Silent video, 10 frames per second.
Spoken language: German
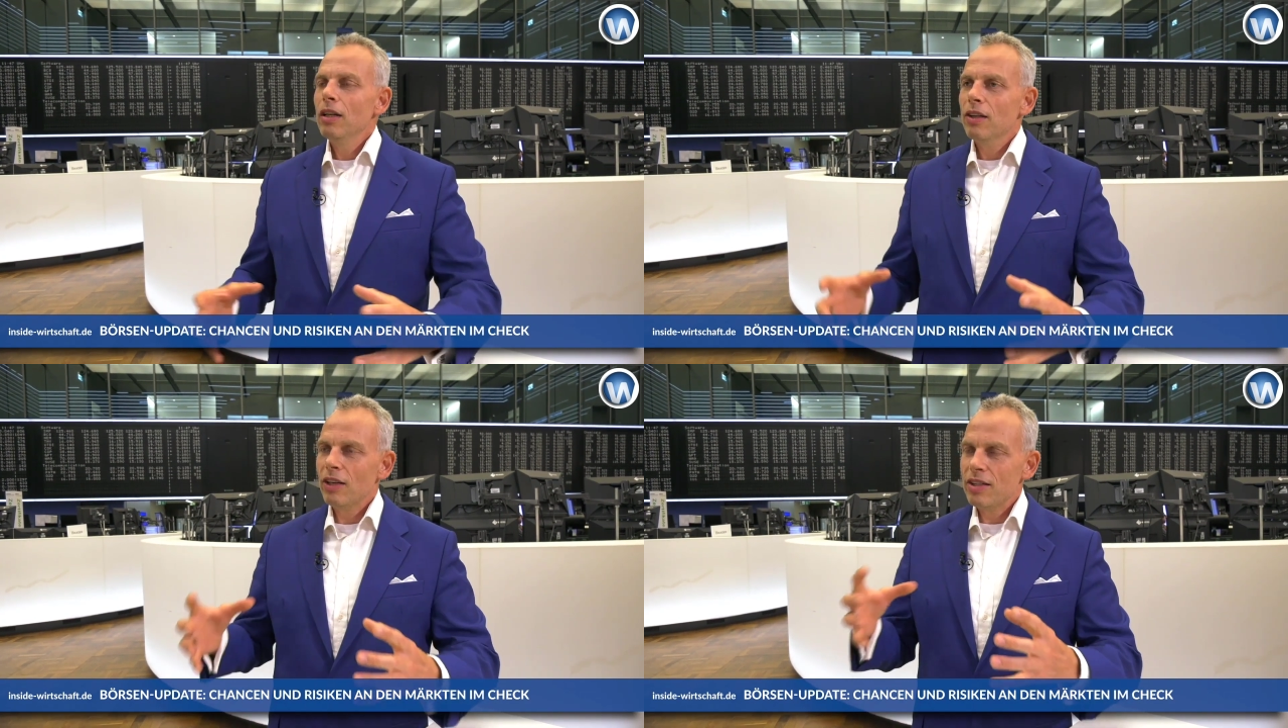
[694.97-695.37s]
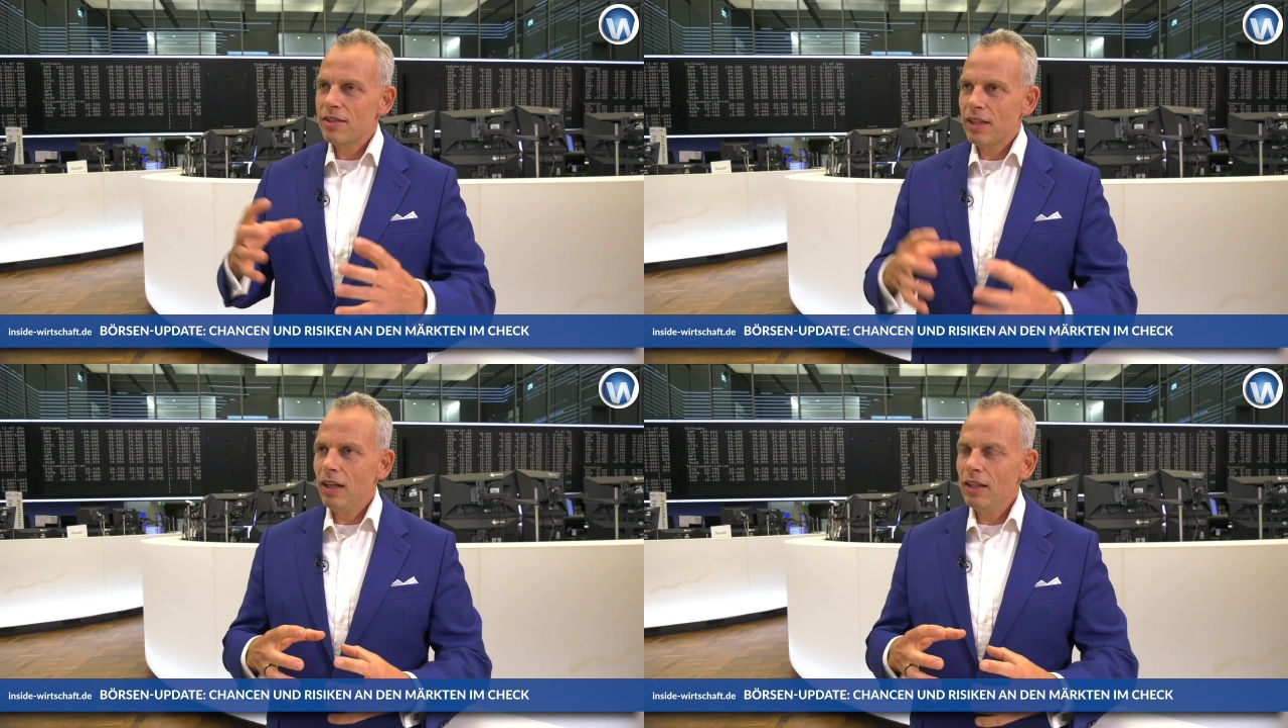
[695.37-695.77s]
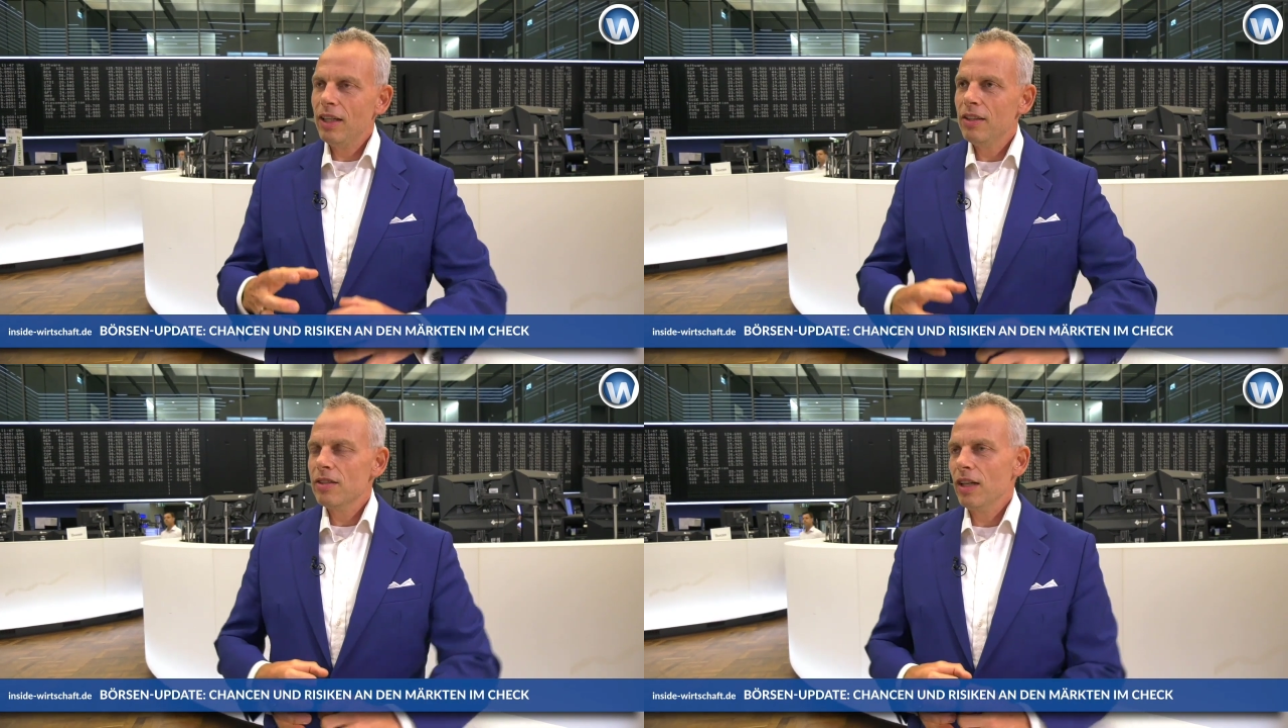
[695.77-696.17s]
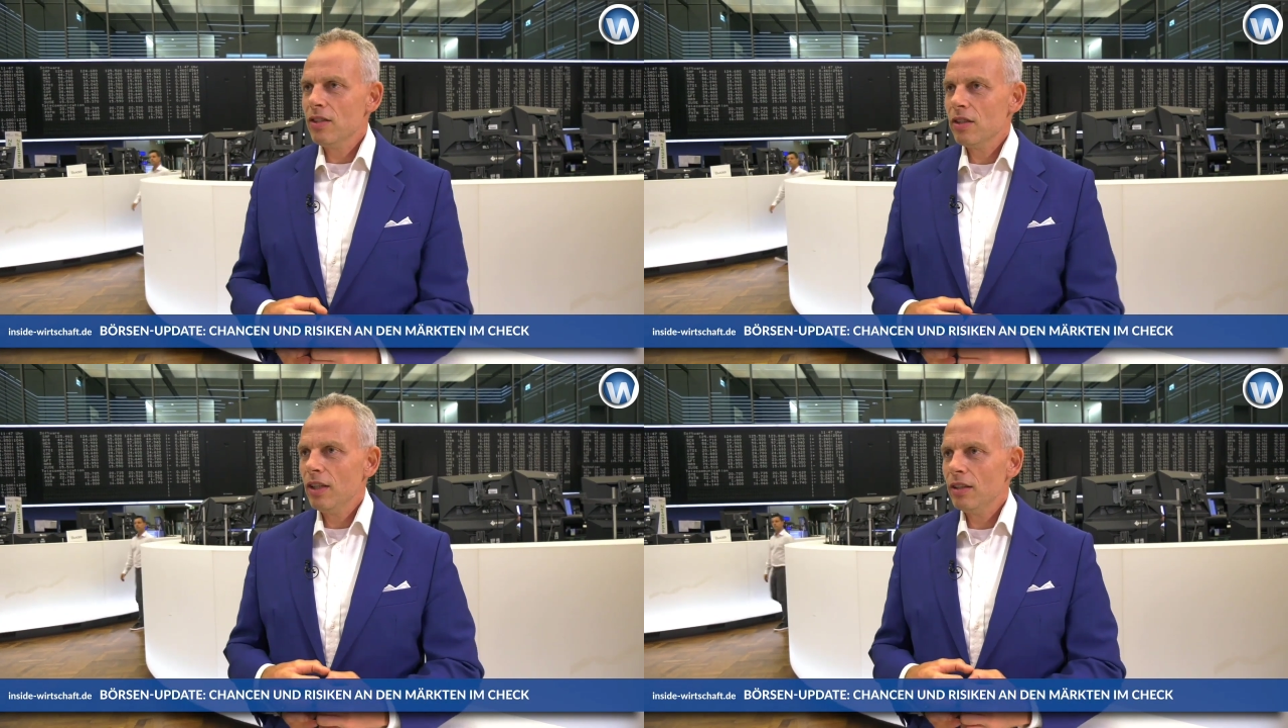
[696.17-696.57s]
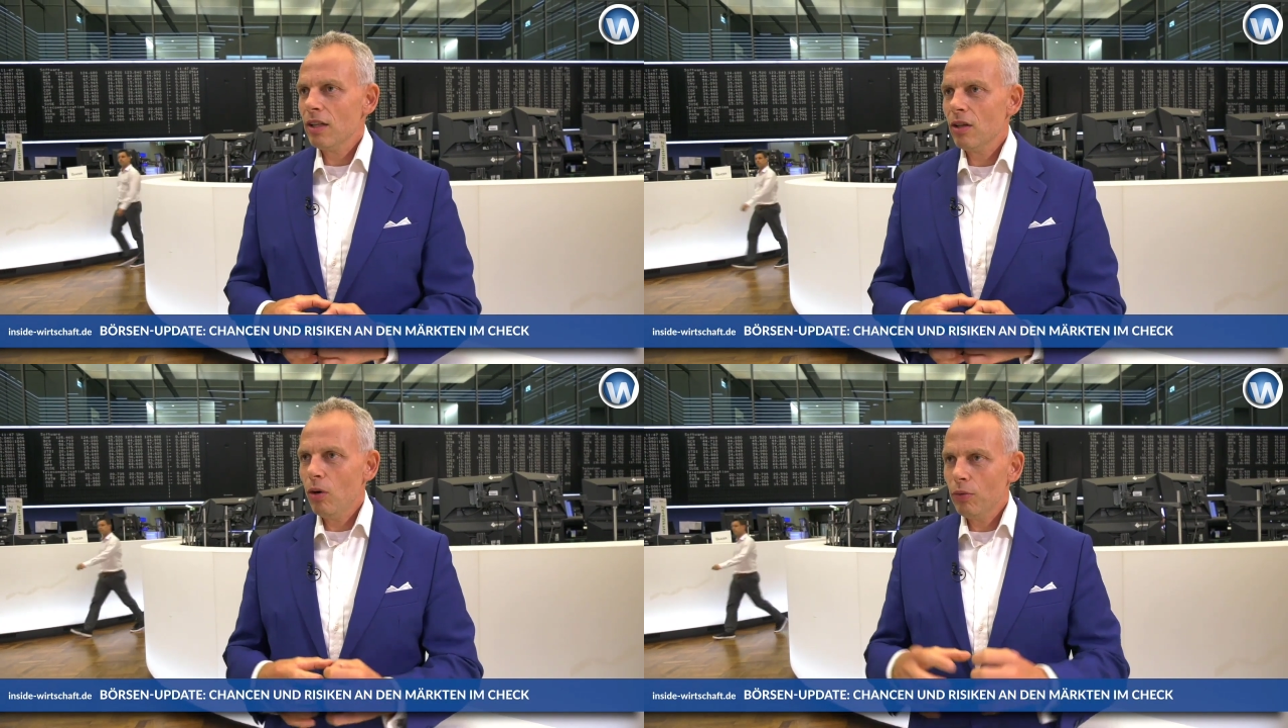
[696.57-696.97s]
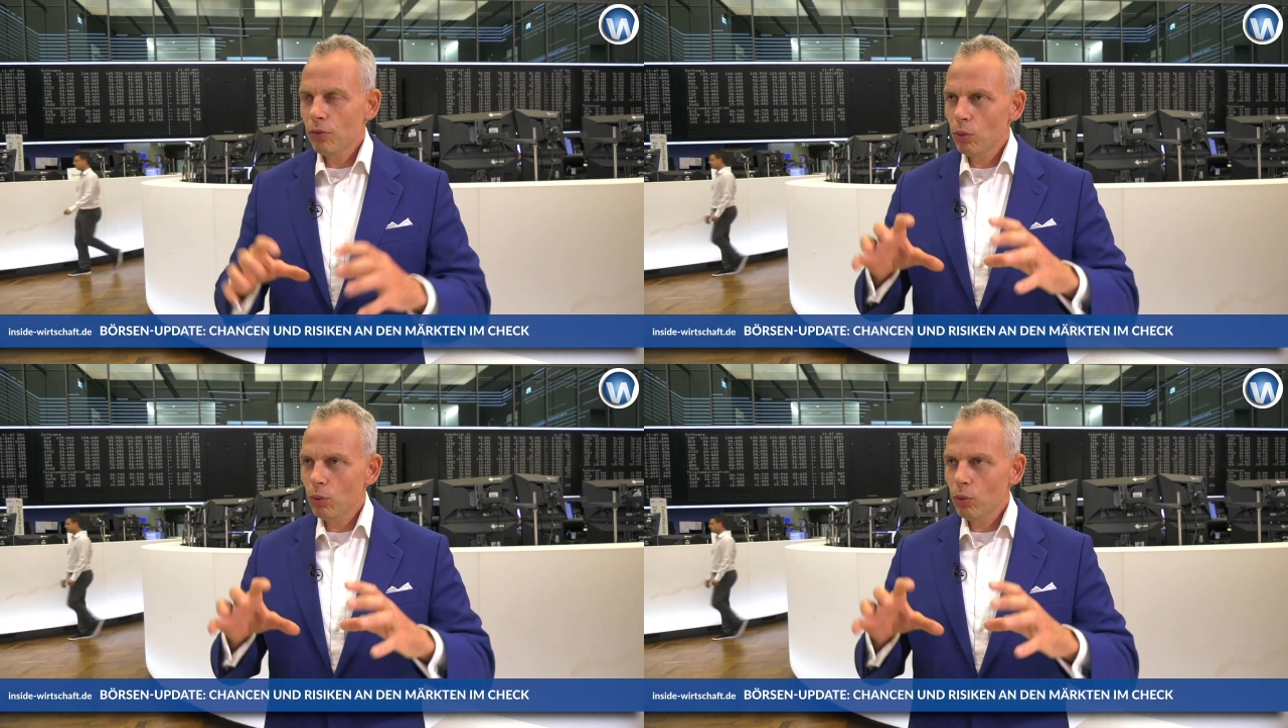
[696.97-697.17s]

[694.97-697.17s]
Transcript: Das heißt, da geht es ganz klar darauf,